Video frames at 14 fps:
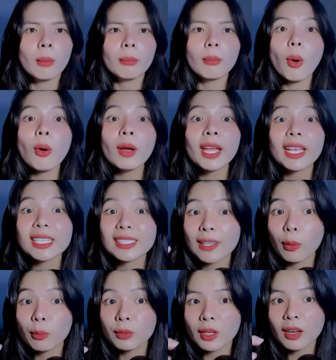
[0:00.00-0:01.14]
bố nghe
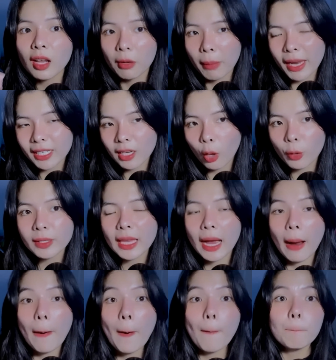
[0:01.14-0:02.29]
xong những lời bác nói nha
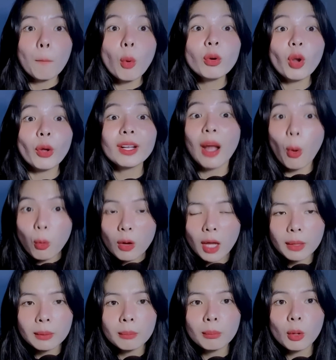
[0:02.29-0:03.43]
bố nổi cấu lên
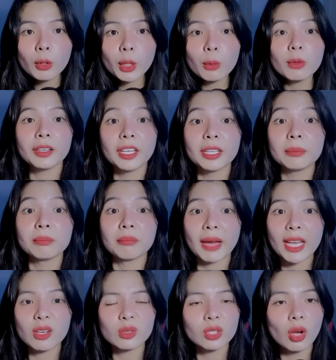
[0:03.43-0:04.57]
bố kêu điệt mẹ
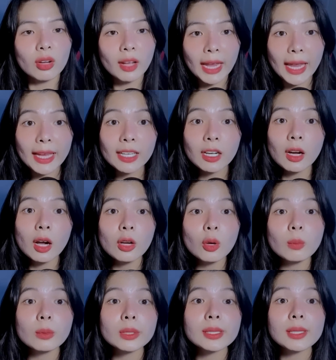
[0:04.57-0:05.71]
con chó nó ác lúc
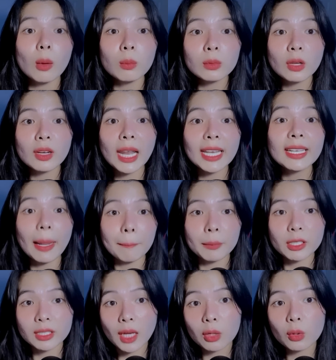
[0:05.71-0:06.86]
nó sống nó đánh đập
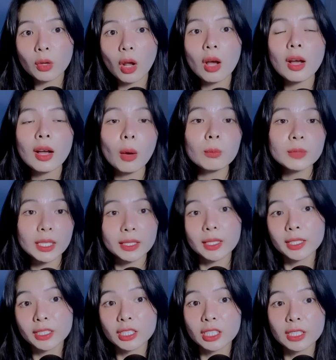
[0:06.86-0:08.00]
người thân của nó không thành
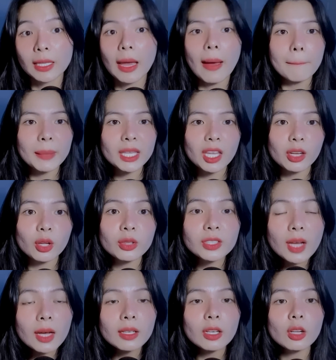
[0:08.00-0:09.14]
hình người bây giờ nó
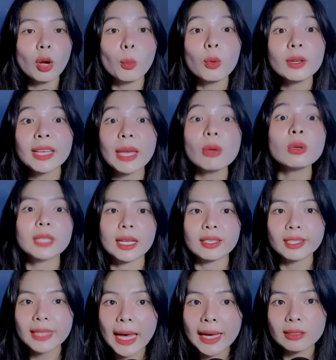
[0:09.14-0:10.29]
chết nó còn muốn kéo vào nhà người
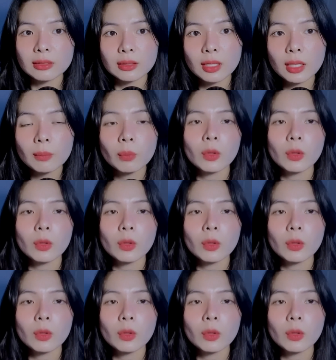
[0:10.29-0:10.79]
ta nữa